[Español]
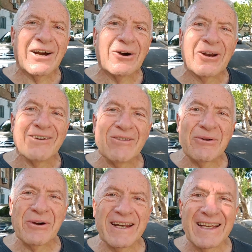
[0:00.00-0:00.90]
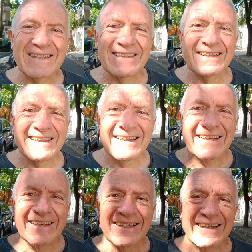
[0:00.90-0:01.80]
Hola, muy buenas.
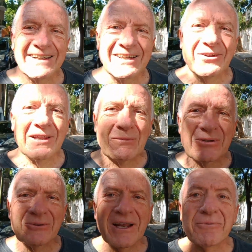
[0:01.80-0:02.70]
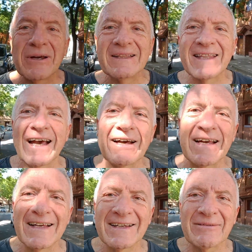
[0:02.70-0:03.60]
Nos damos una vuelta
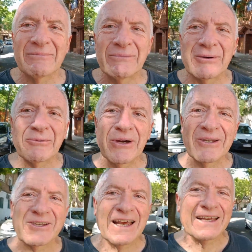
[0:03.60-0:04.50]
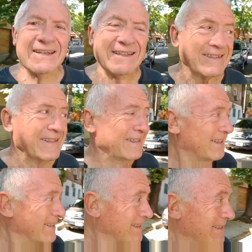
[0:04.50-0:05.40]
por Buenos Aires.
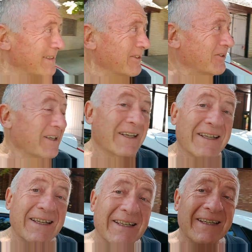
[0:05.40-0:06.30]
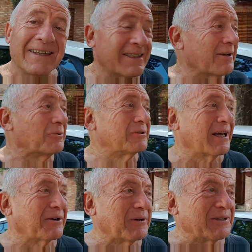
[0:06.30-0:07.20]
Yo sé que te
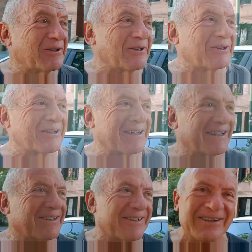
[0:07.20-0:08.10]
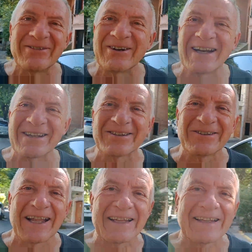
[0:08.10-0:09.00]
gusta cuando recorremos la
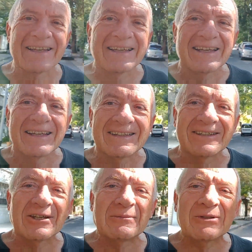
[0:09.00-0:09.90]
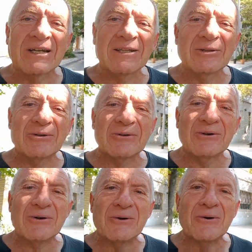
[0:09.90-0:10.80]
ciudad. Te estoy mostrando
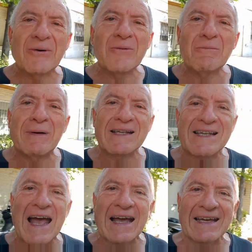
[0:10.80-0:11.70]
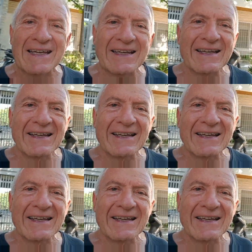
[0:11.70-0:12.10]
un pasaje,